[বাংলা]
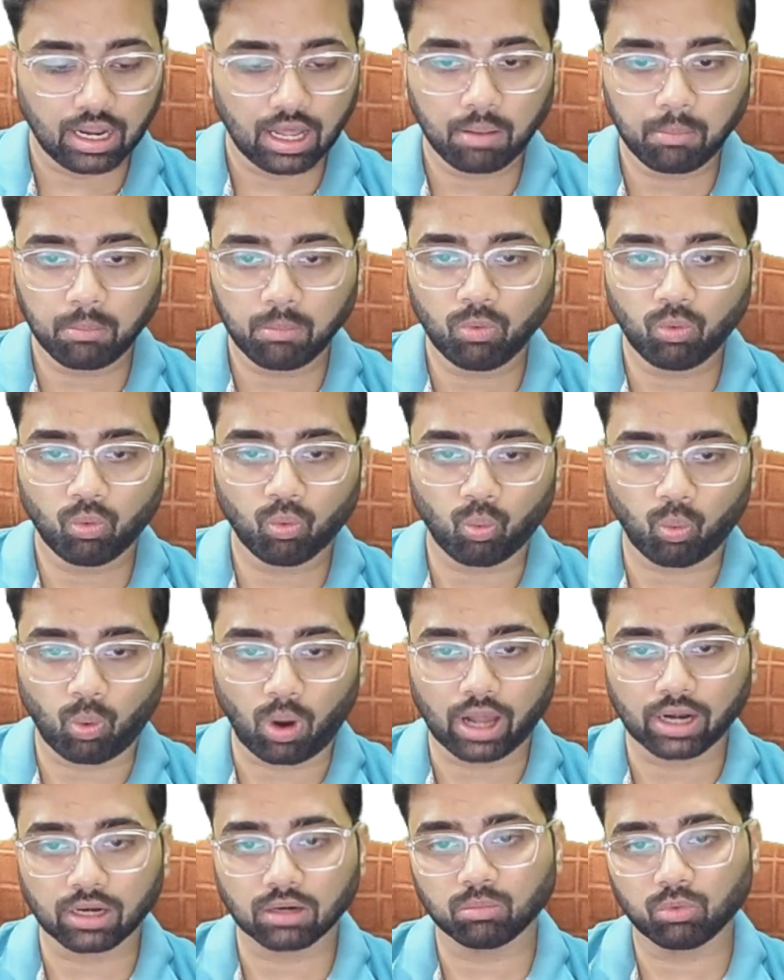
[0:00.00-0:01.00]
নাম
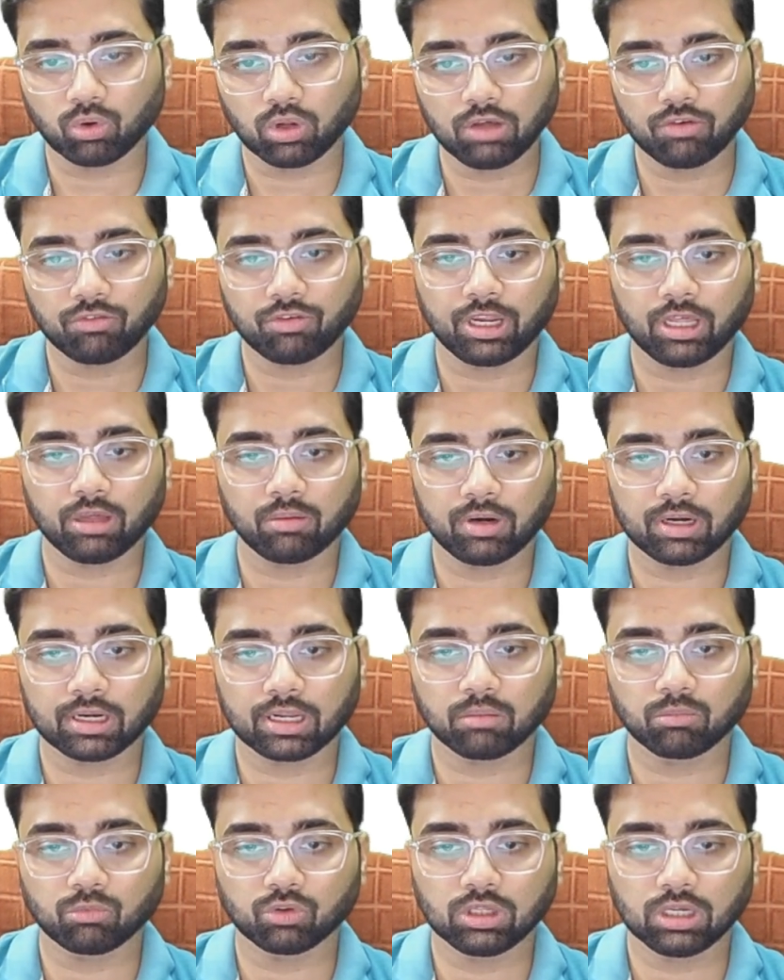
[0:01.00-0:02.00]
ওয়ান বলে
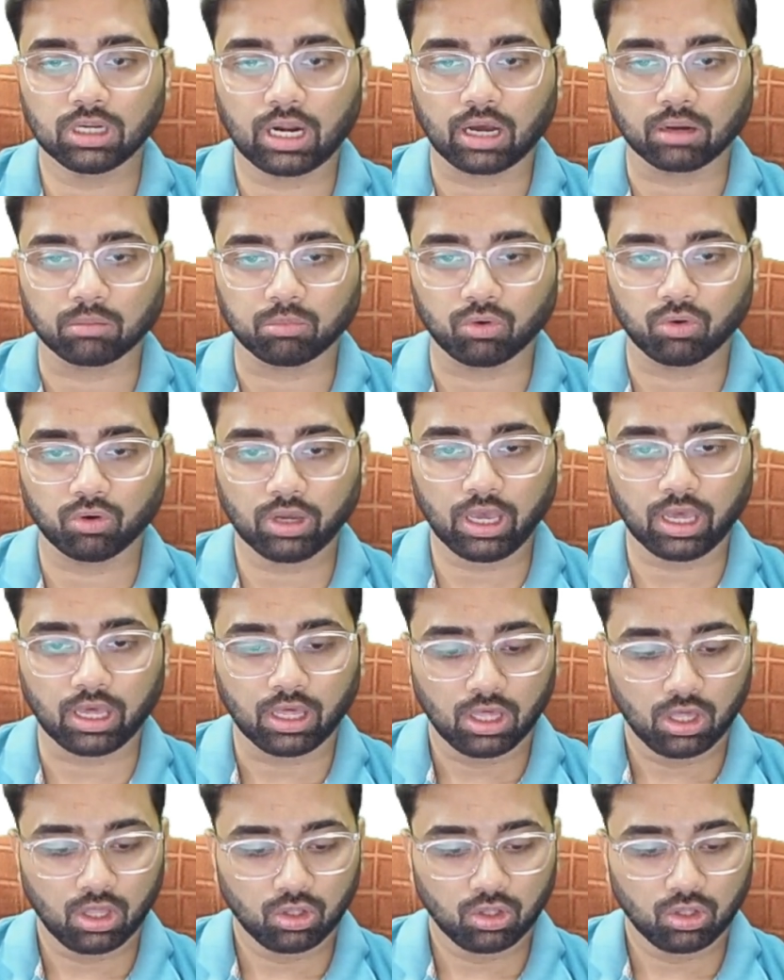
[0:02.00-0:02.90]
ভেরিয়েবলটার মধ্যে রাখবো ওকে